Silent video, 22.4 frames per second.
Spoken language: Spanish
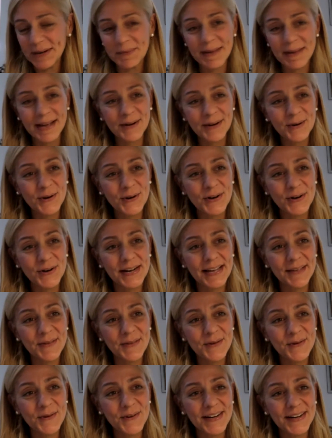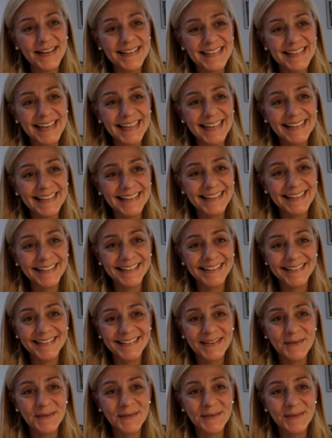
hermanos radio creyentes